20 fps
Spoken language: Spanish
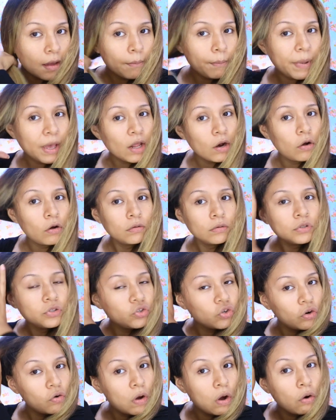Pero
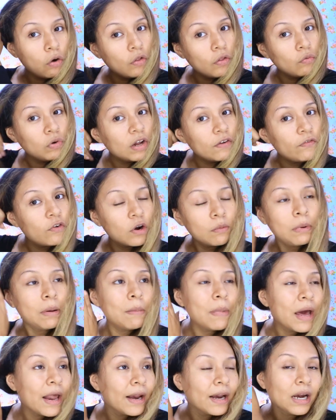yo lo hago de una forma
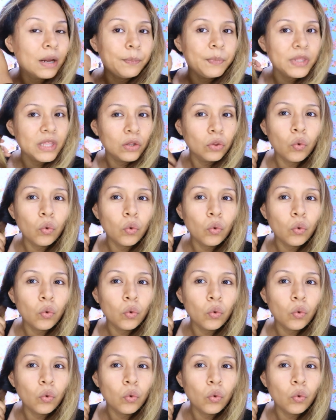más rápida.